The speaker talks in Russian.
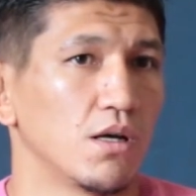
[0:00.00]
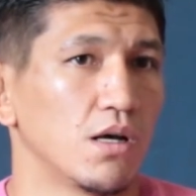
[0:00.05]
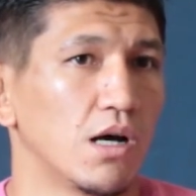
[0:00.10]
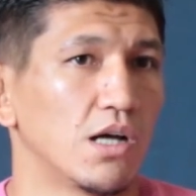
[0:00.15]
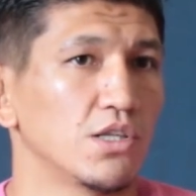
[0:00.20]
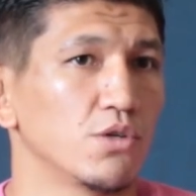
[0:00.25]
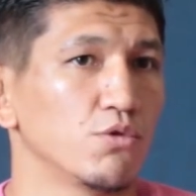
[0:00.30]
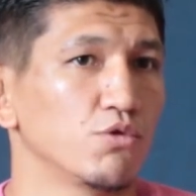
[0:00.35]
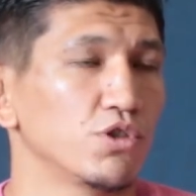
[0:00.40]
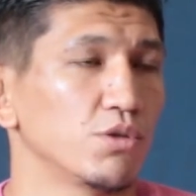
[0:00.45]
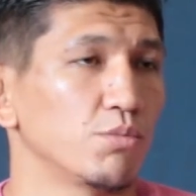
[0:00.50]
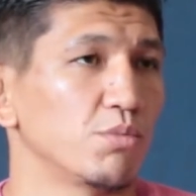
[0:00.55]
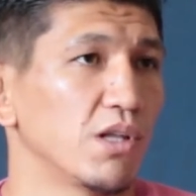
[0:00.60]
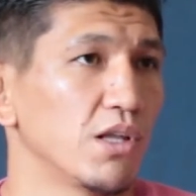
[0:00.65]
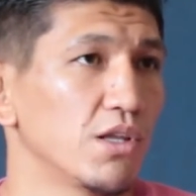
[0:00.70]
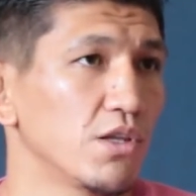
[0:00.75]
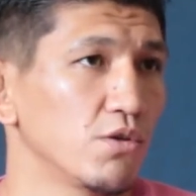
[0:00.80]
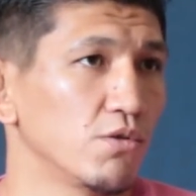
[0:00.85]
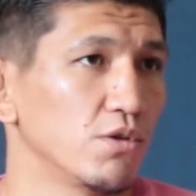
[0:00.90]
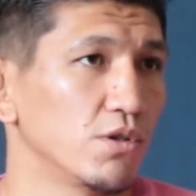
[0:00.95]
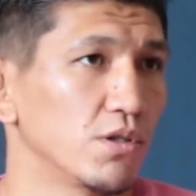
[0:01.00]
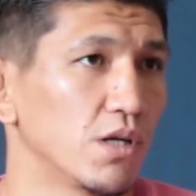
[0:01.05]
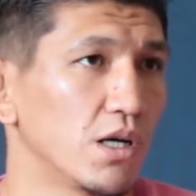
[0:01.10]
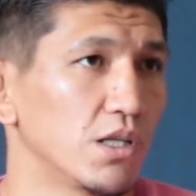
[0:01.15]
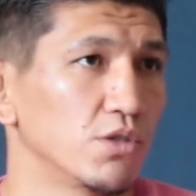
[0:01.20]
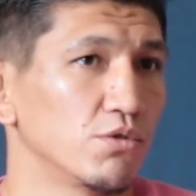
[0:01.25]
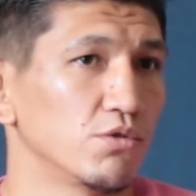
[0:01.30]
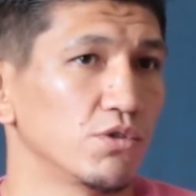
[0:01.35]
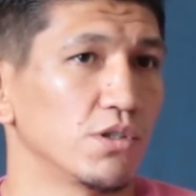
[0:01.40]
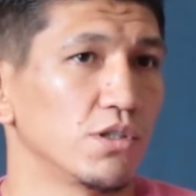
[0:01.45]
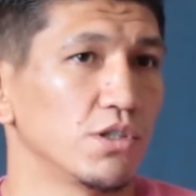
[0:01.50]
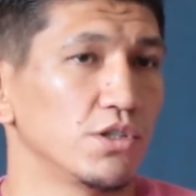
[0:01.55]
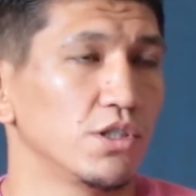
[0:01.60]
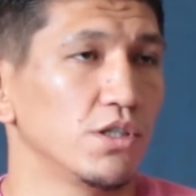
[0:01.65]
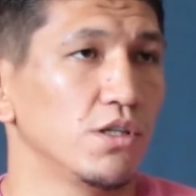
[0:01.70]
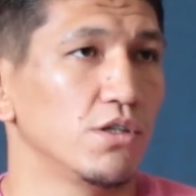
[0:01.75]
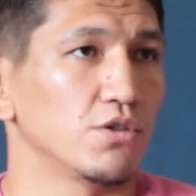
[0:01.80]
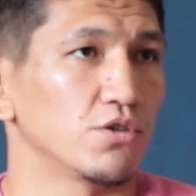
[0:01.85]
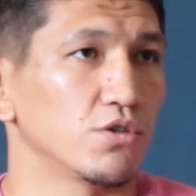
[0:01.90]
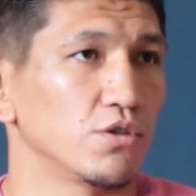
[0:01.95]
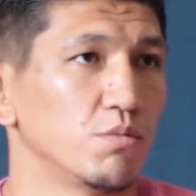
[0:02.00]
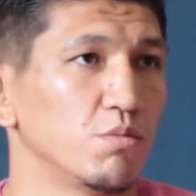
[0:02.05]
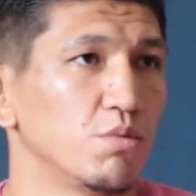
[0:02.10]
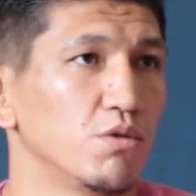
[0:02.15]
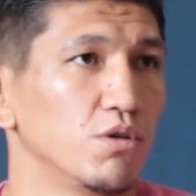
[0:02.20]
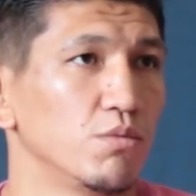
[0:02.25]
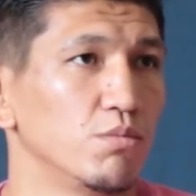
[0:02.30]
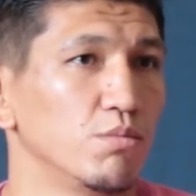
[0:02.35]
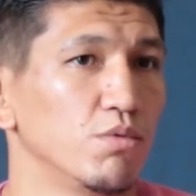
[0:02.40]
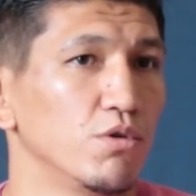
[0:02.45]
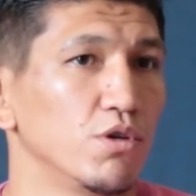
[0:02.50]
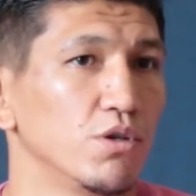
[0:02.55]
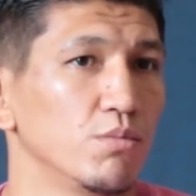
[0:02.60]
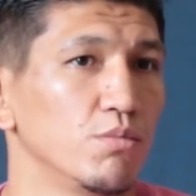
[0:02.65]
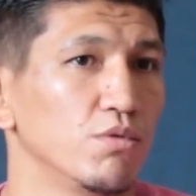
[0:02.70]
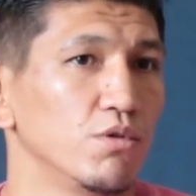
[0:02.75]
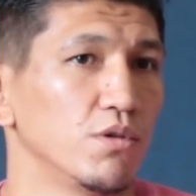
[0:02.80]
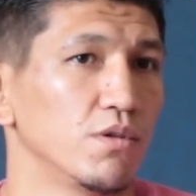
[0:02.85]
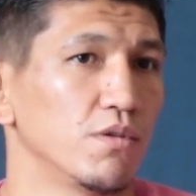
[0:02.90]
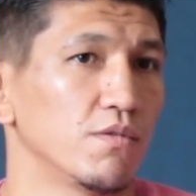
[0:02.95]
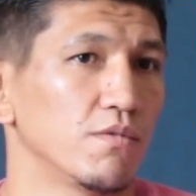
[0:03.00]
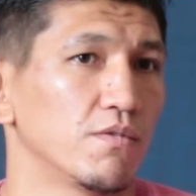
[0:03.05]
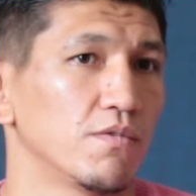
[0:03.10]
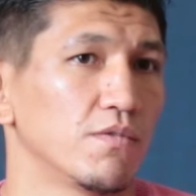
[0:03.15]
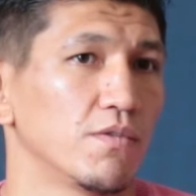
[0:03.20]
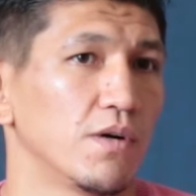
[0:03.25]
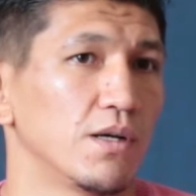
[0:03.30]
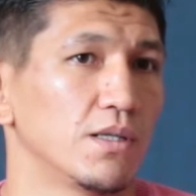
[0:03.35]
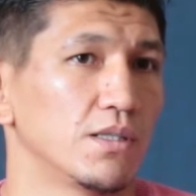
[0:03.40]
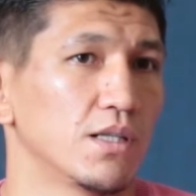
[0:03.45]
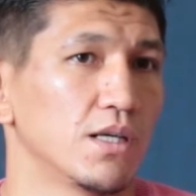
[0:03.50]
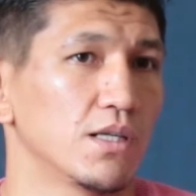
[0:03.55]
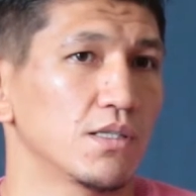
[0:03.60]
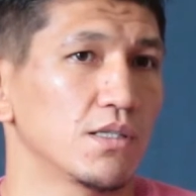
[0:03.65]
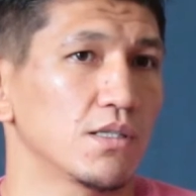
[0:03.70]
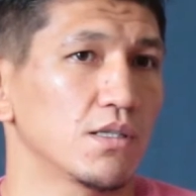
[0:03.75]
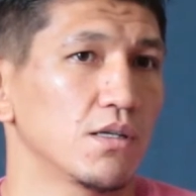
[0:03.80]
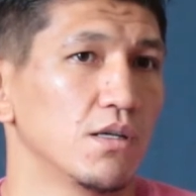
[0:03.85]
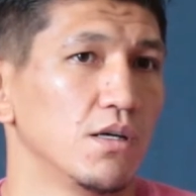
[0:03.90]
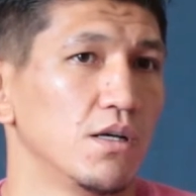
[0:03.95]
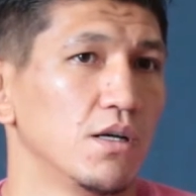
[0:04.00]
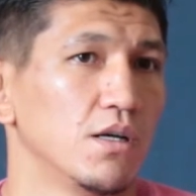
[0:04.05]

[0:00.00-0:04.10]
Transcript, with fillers: они уже планируют, они уже решили, что бой, бой будет Fight Nights,